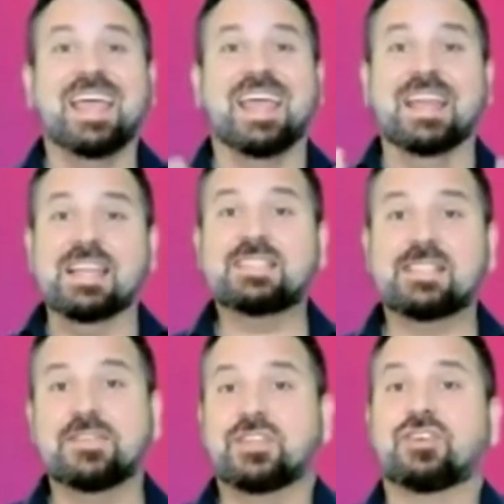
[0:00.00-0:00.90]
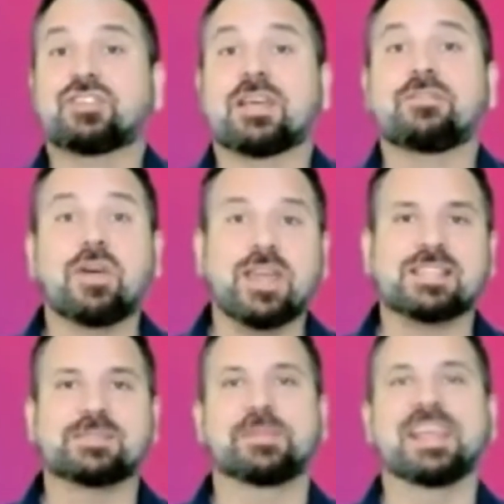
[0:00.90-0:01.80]
En este vídeo te voy a
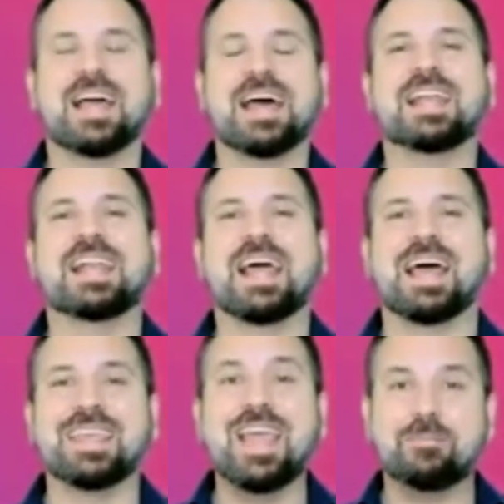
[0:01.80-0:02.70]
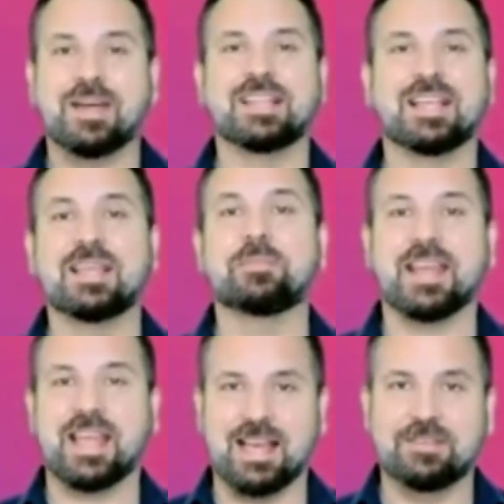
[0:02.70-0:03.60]
explicar la llamada de
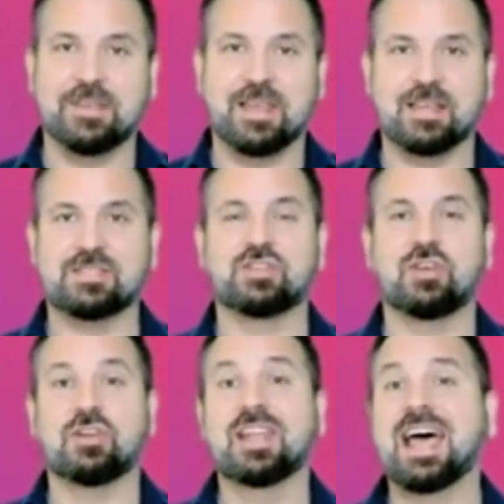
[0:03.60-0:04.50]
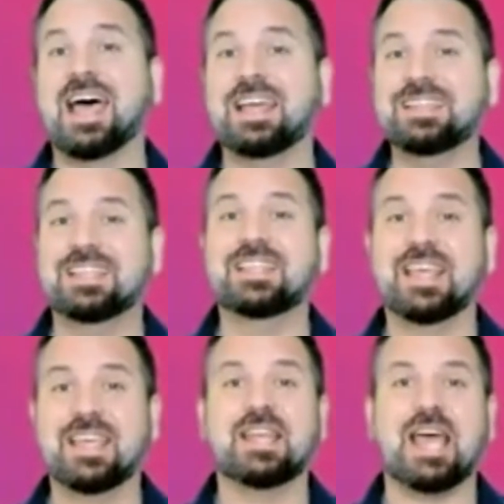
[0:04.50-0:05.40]
precalificación antes de
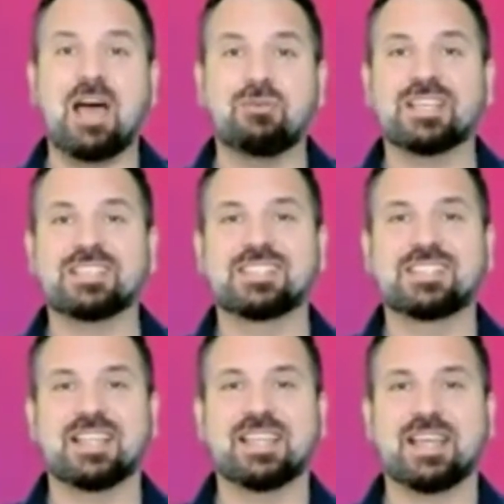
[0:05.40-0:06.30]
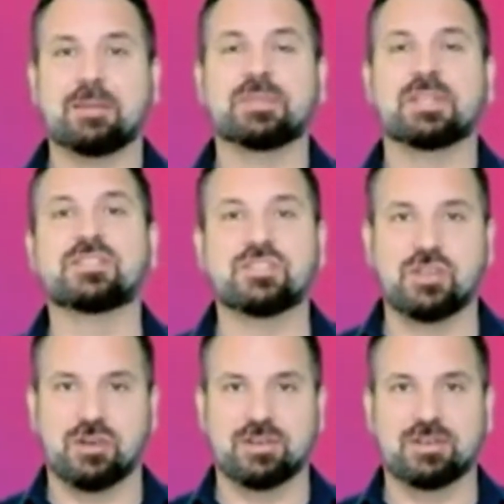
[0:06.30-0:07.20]
ir a una cita de
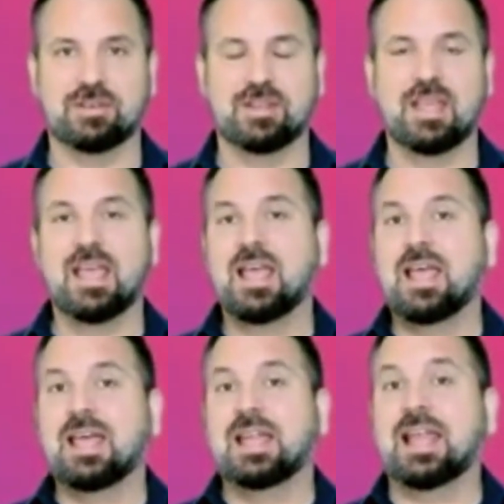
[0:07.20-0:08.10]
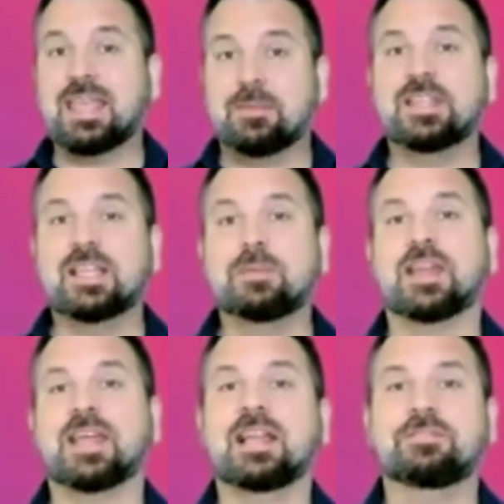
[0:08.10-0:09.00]
captación. La llamada de
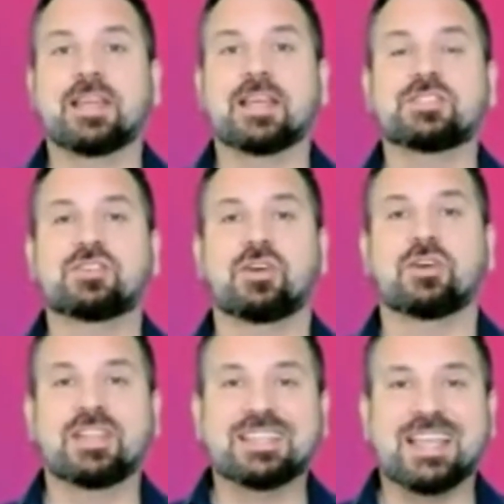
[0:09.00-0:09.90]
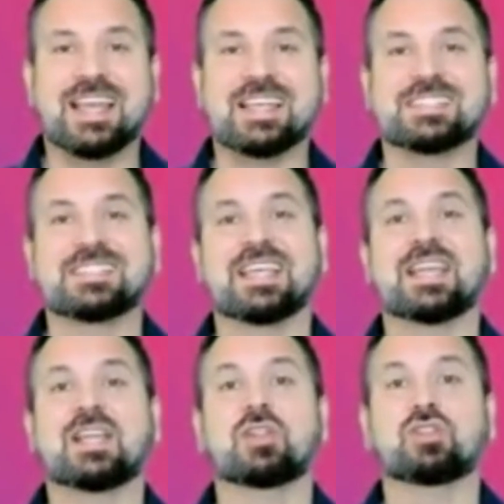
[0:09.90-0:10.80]
precalificación te hará
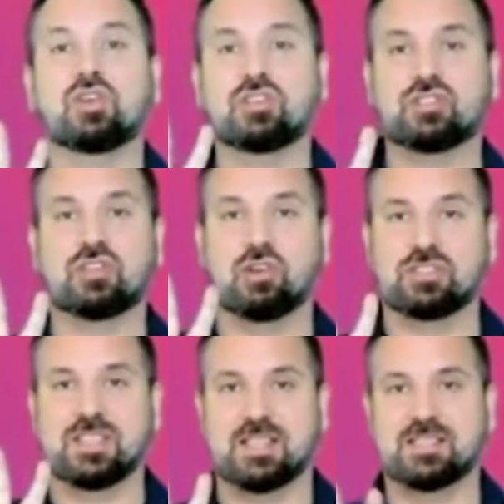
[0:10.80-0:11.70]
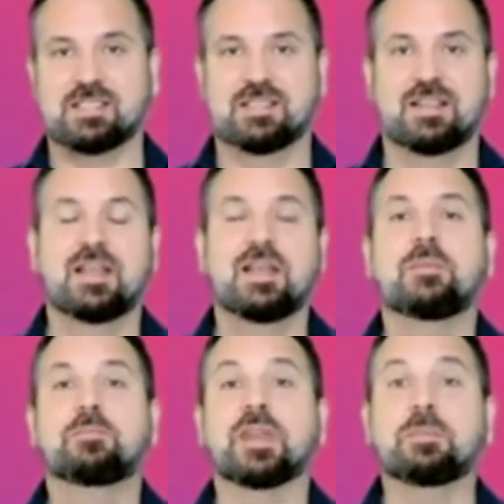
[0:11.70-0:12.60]
hacer dos cosas.
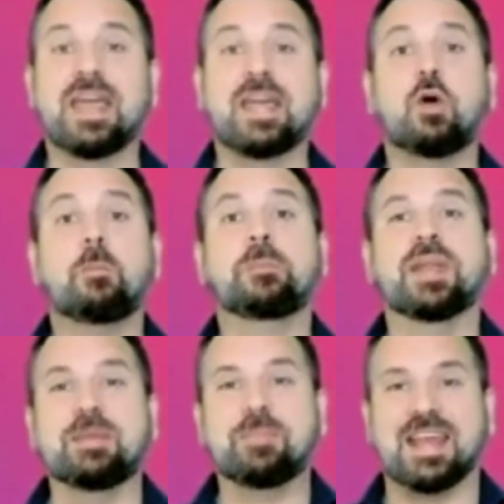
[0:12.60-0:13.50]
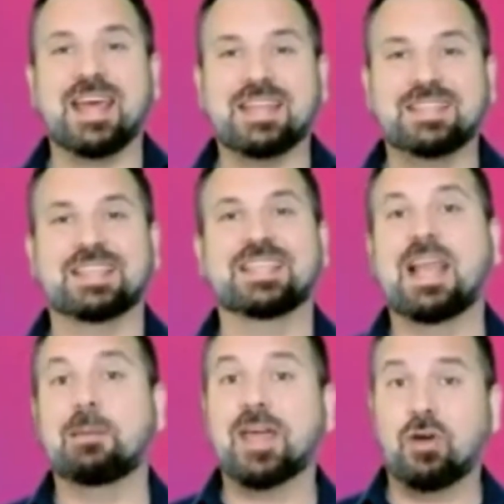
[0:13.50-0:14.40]
Primero, prepararte de
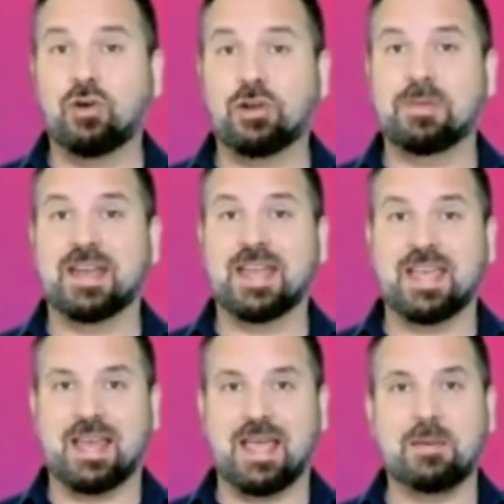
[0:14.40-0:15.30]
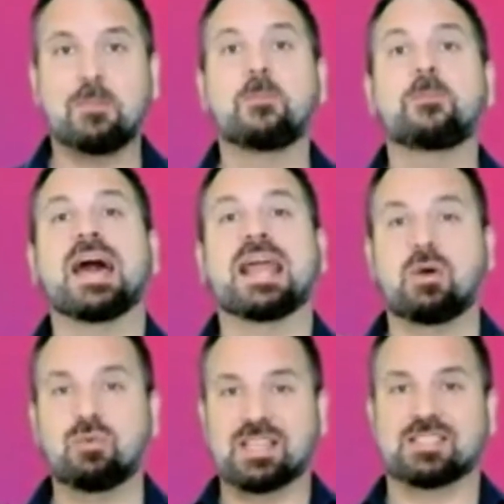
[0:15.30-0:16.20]
la mejor manera para
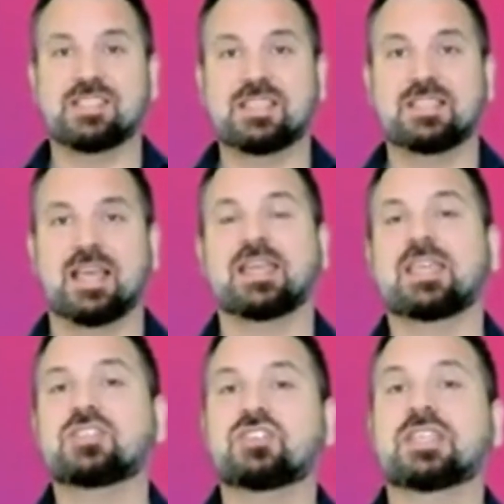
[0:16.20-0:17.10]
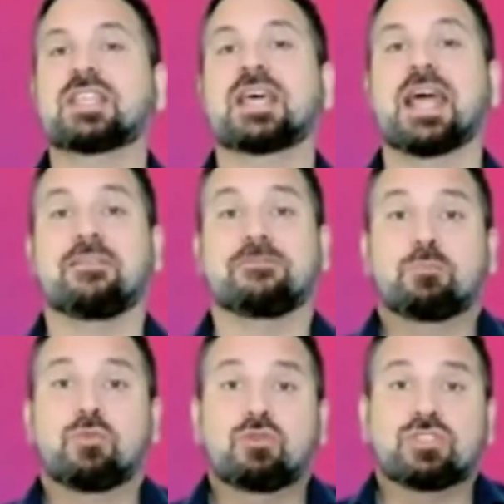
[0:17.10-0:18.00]
una cita y eso te dará
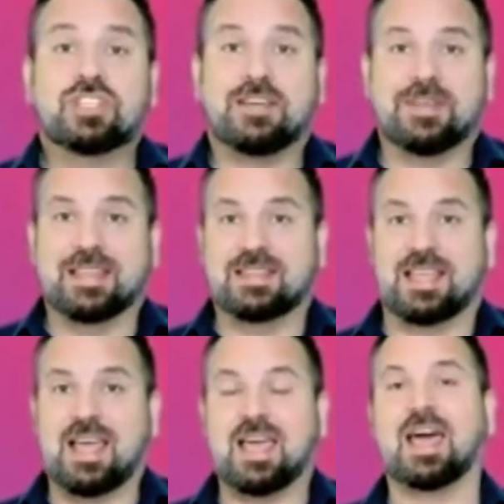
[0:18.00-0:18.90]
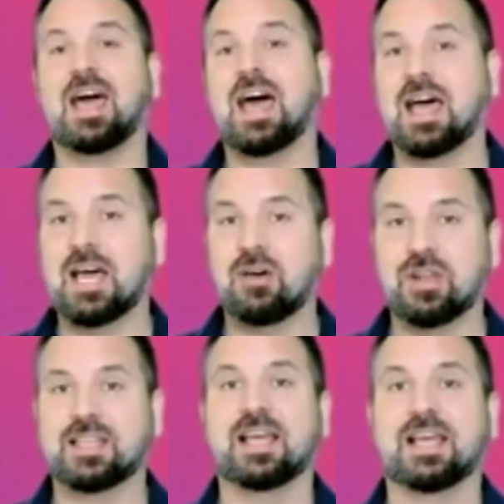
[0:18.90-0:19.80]
mucha ventaja a la
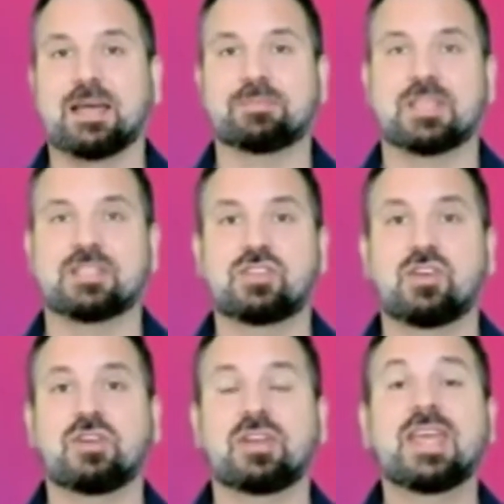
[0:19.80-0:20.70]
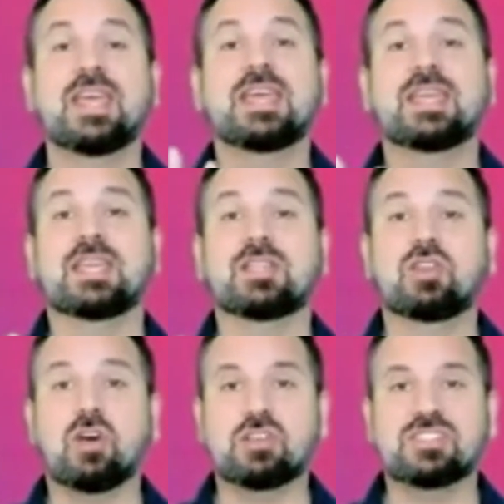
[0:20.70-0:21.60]
hora de la captación y
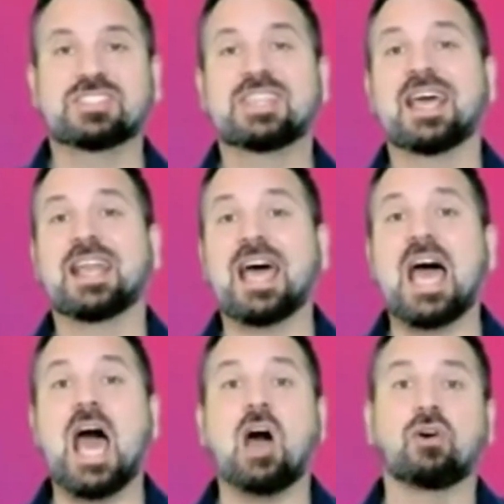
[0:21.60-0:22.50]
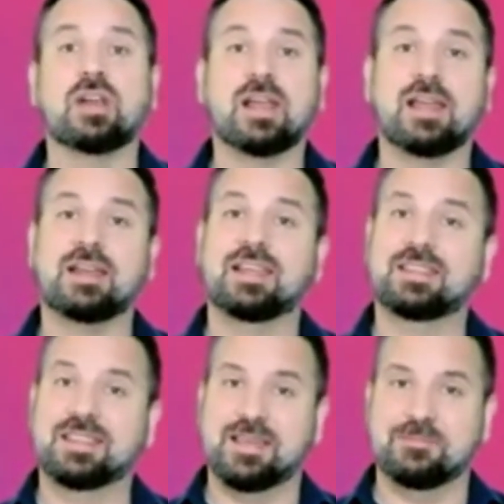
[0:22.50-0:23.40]
dos, te hará ahorrar
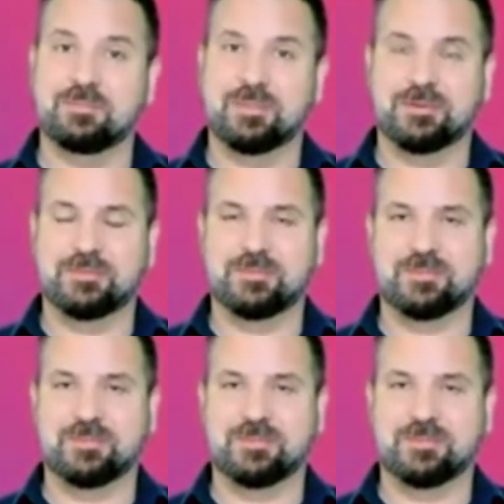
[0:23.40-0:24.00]
tiempo.